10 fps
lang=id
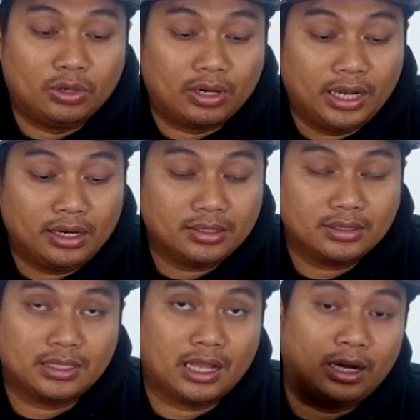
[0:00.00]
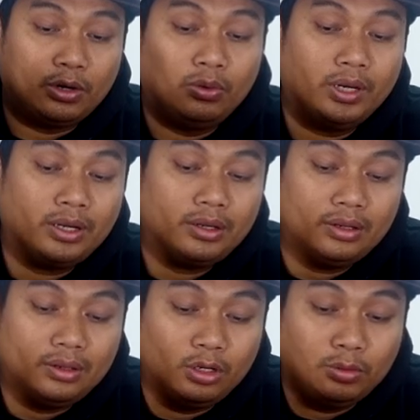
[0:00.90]
Jordan, saran gue
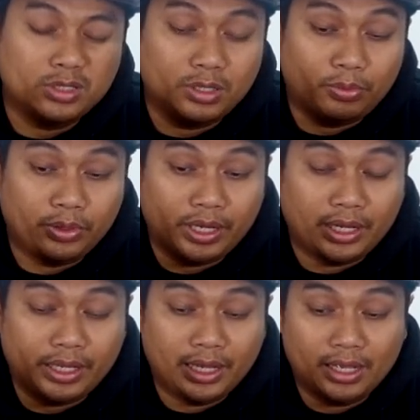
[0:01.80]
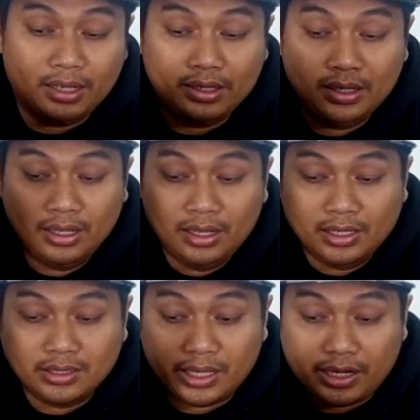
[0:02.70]
lu mesti punya yang
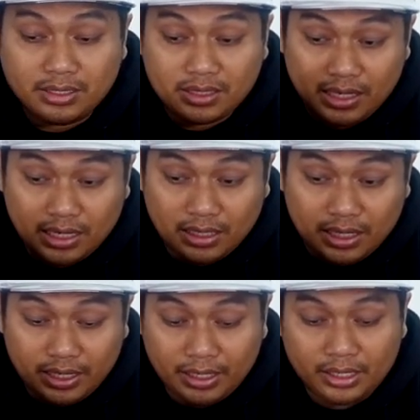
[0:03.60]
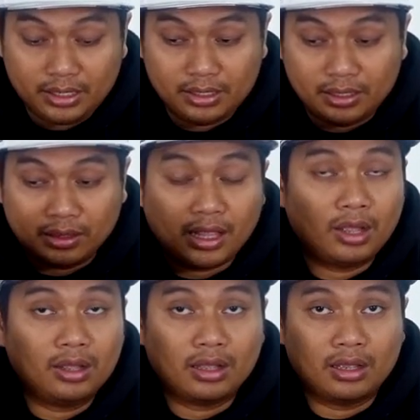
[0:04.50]
series 33 ini.
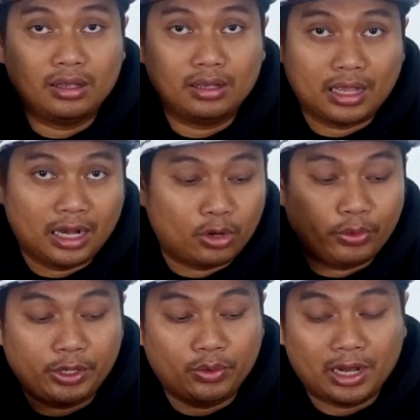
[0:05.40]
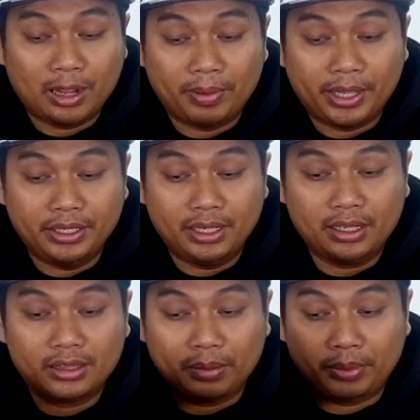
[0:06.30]
Entah colorway-nya warna apa
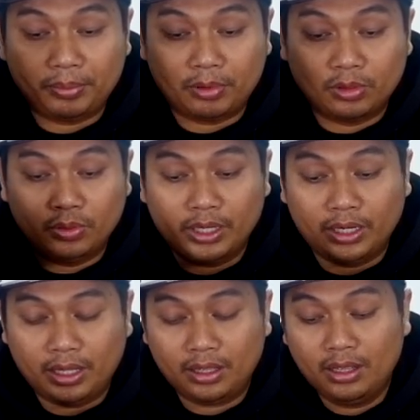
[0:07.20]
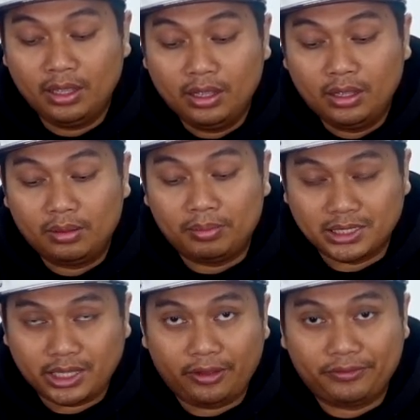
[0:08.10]
aja, tapi menurut gue ini
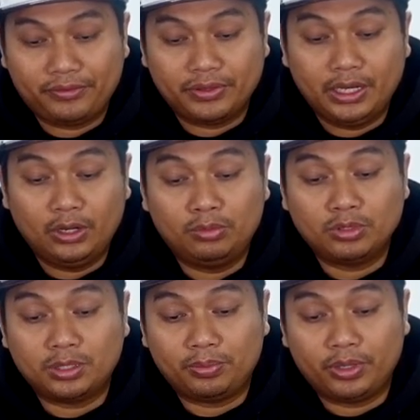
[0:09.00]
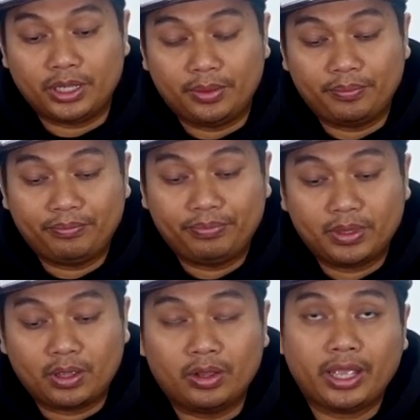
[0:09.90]
must have. Jadi lu mesti punya.
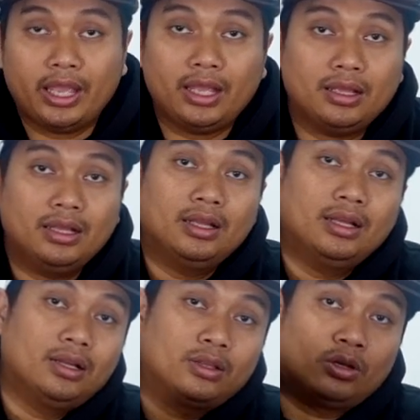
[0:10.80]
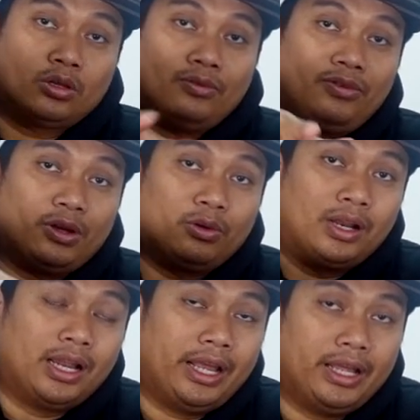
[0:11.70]
Oke, okay? tonton
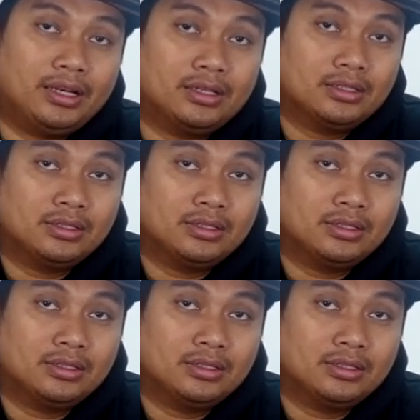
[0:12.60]
vlog gue yang lain.